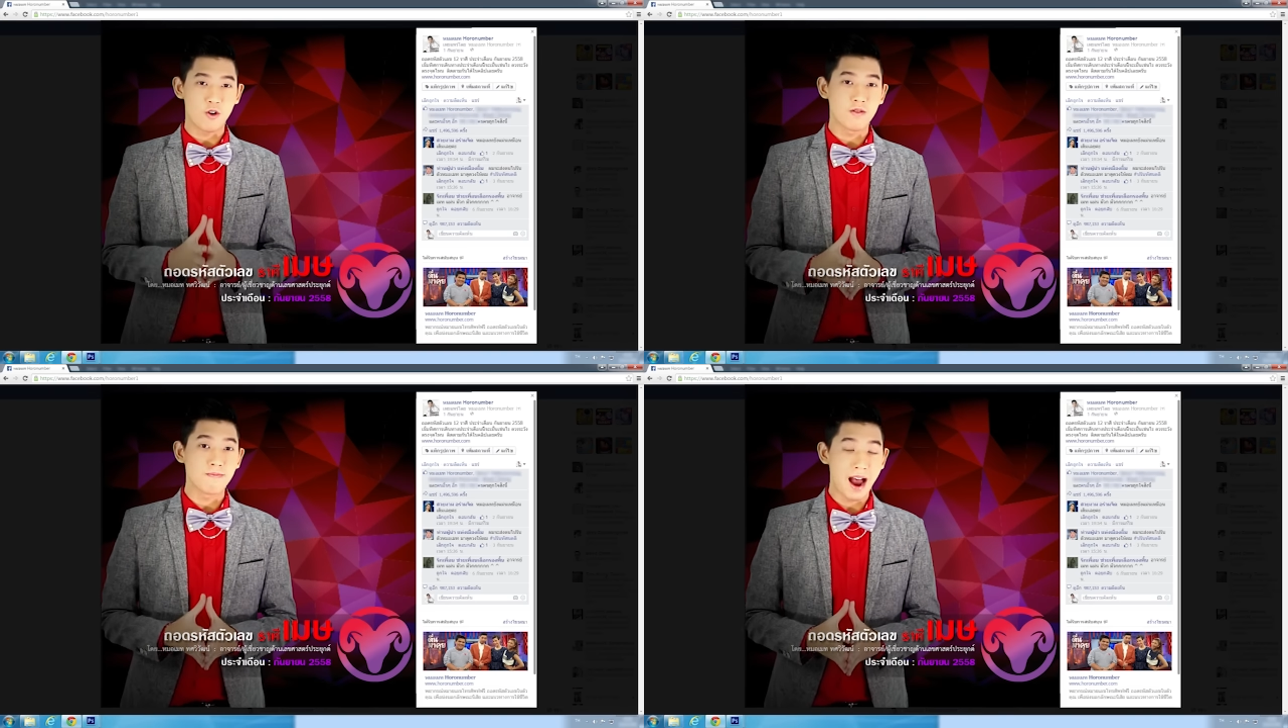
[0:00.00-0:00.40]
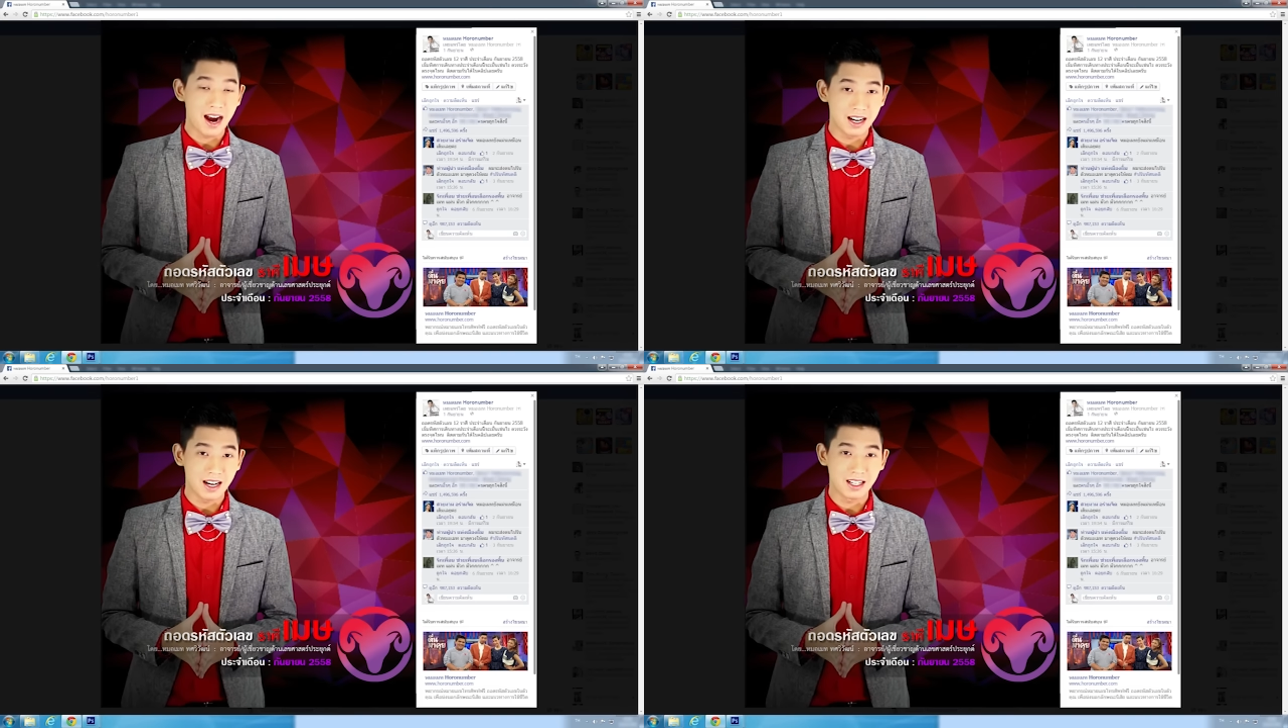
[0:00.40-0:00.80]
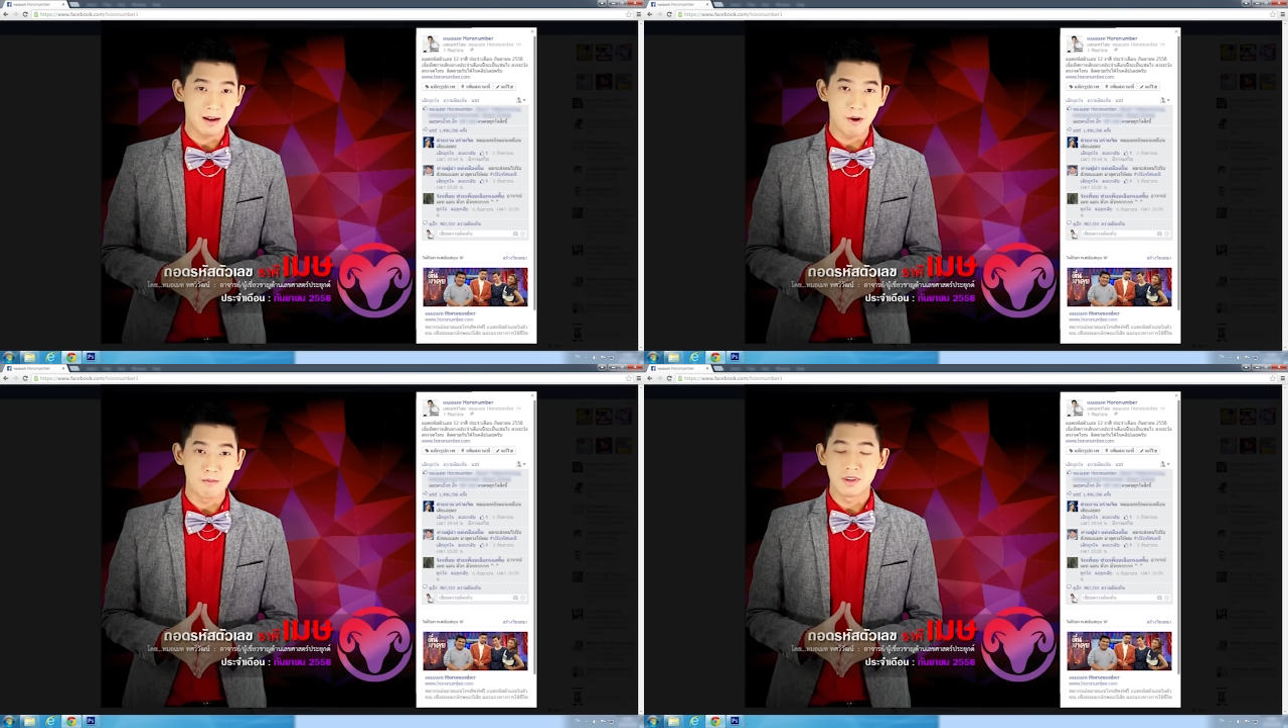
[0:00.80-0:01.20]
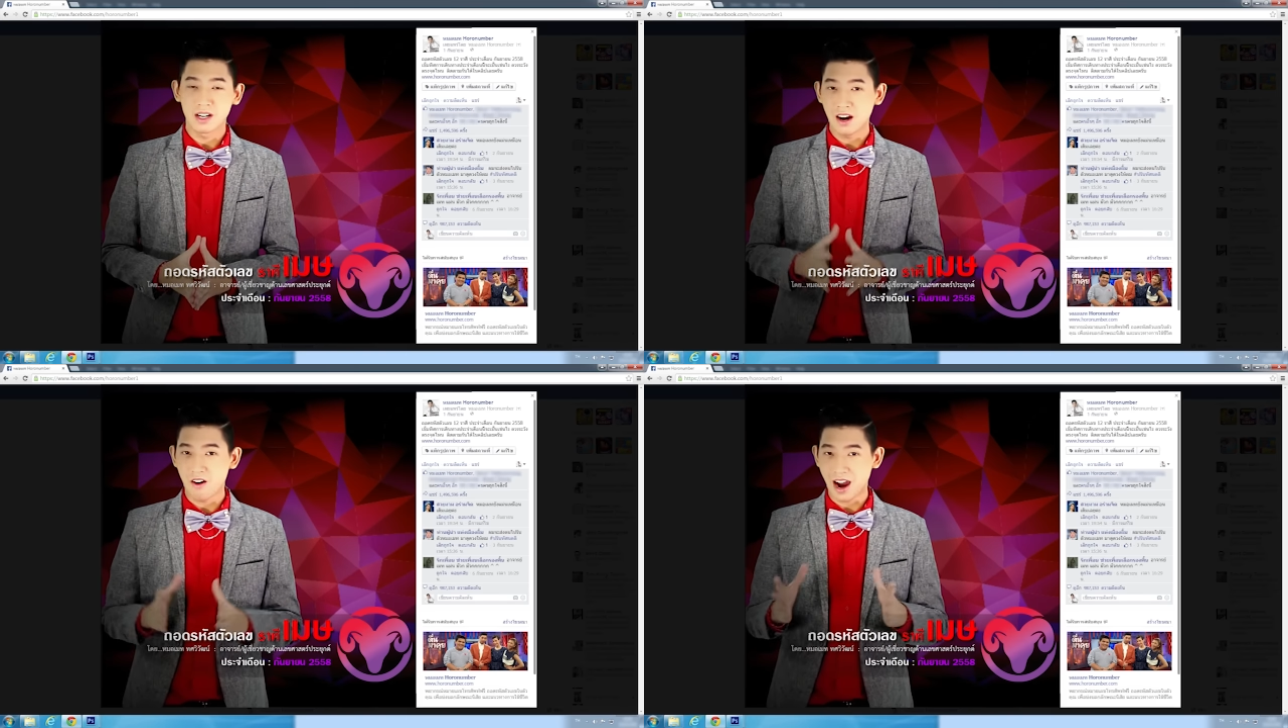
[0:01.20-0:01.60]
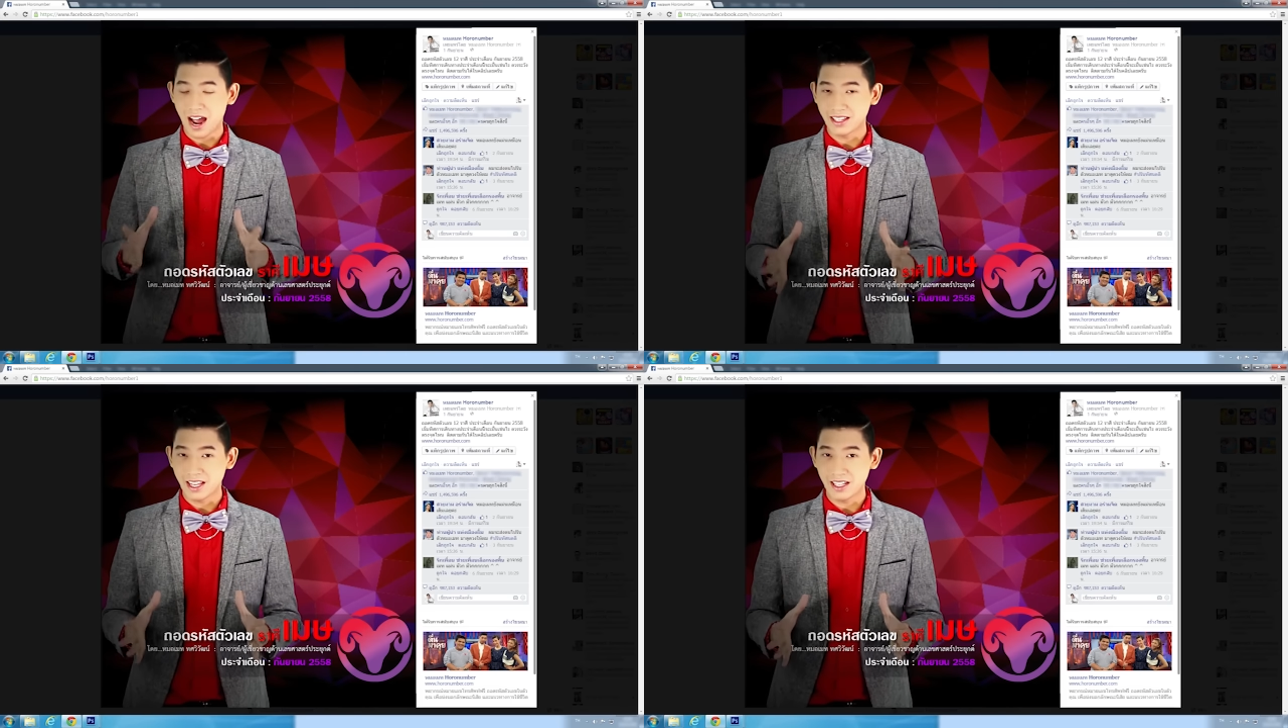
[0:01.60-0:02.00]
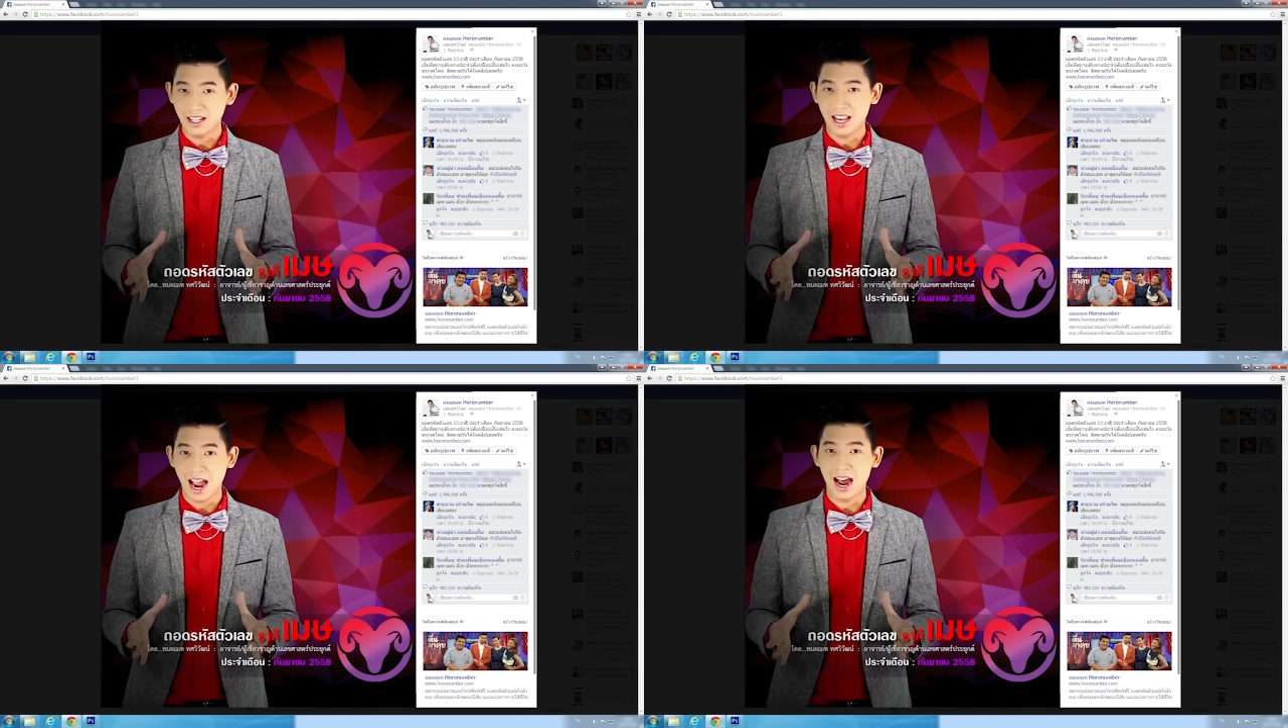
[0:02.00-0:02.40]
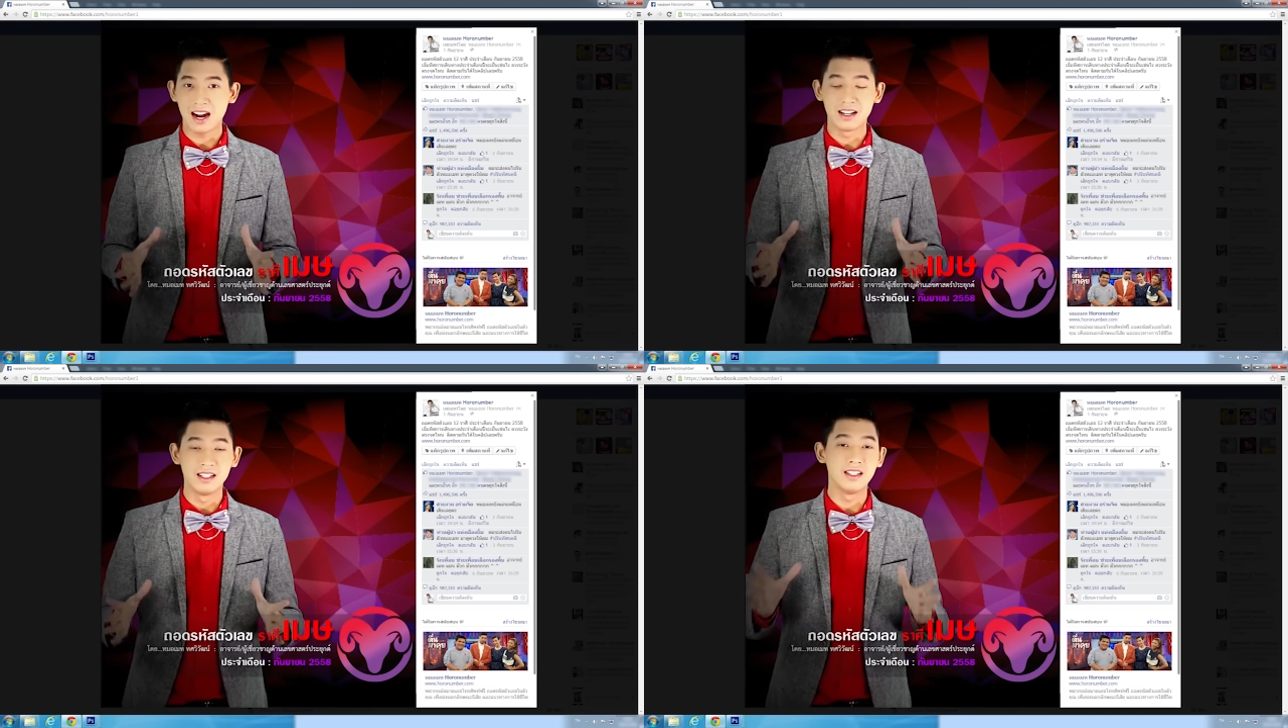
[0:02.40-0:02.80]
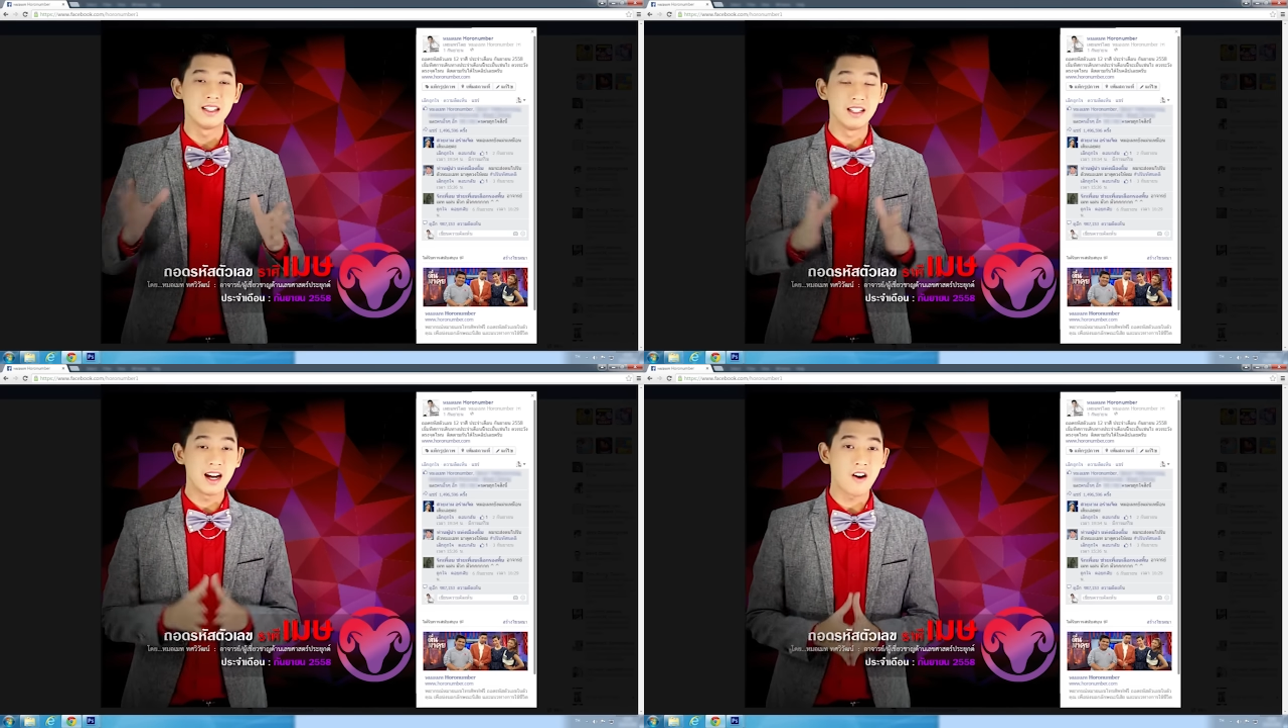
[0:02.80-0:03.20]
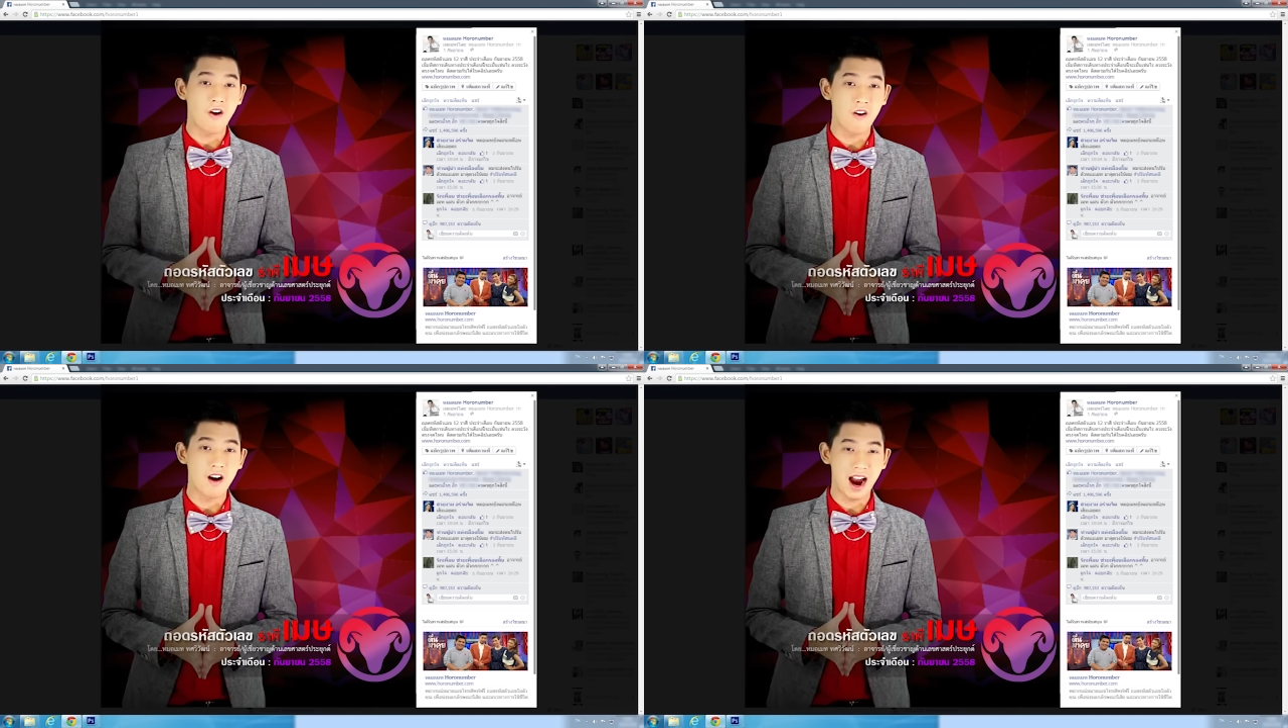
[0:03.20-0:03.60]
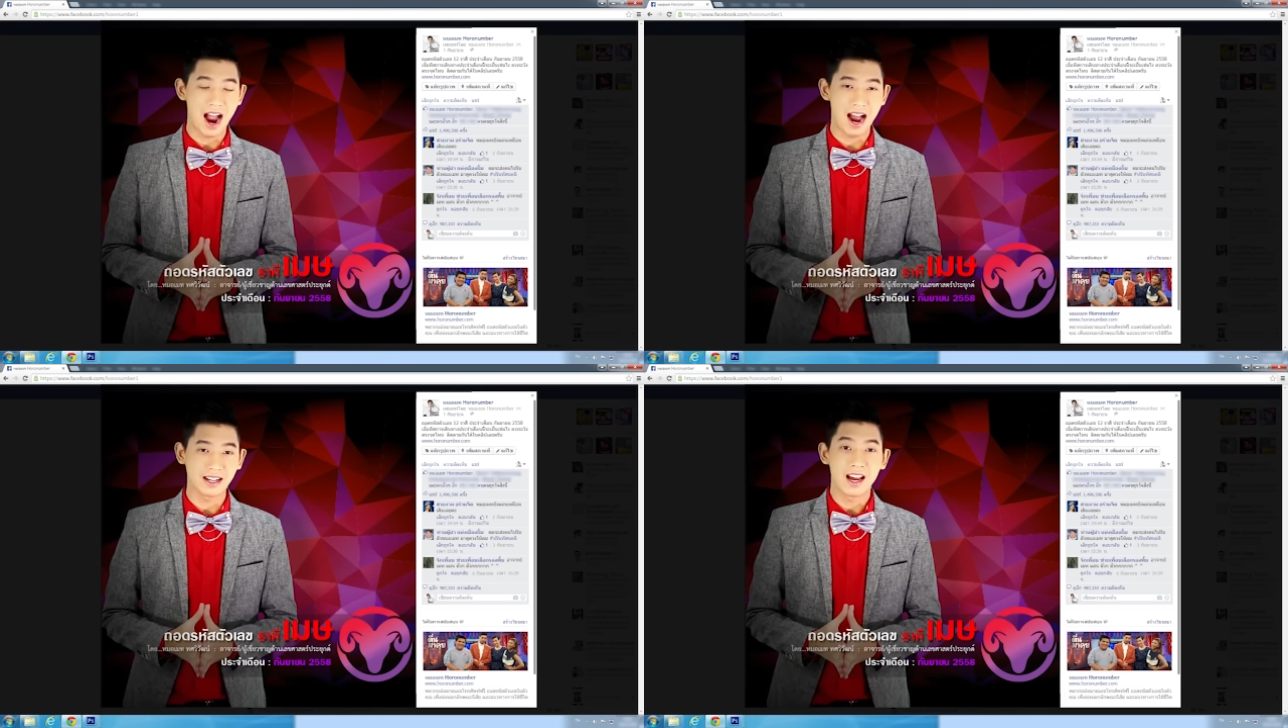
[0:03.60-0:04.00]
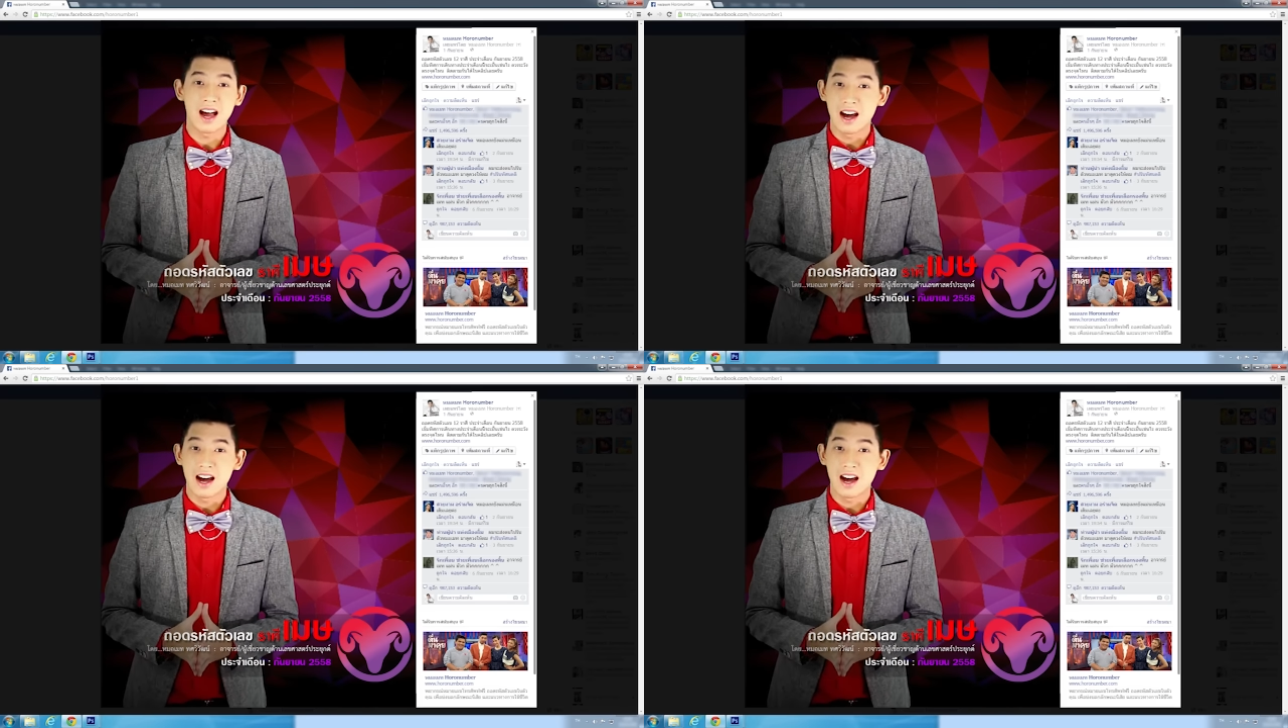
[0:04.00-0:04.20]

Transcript: คนมากเกินครับผมเรื่องของการเซ็นสัญญาหรือเรื่องของการ